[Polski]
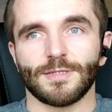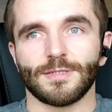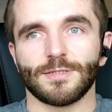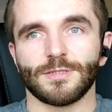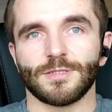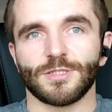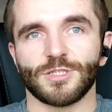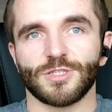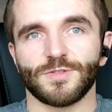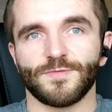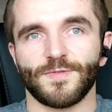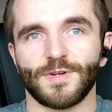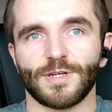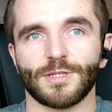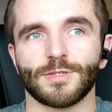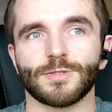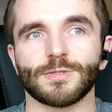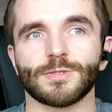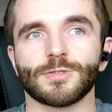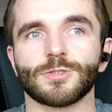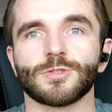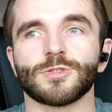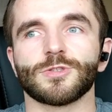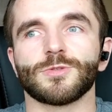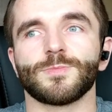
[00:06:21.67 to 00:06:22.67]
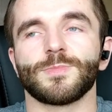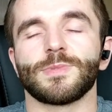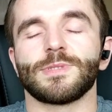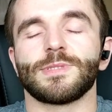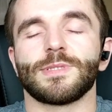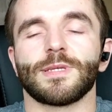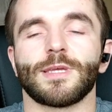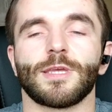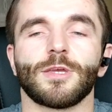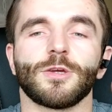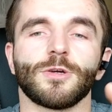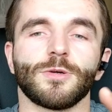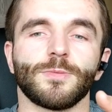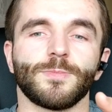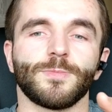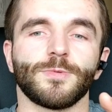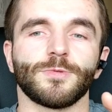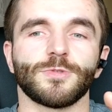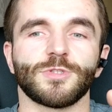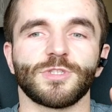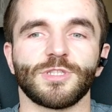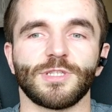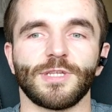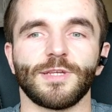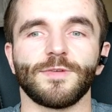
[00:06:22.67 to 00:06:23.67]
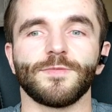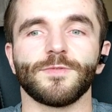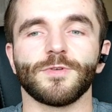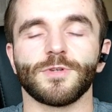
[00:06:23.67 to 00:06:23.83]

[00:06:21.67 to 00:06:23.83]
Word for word: e, że warto zrozumieć, z jakiego położenia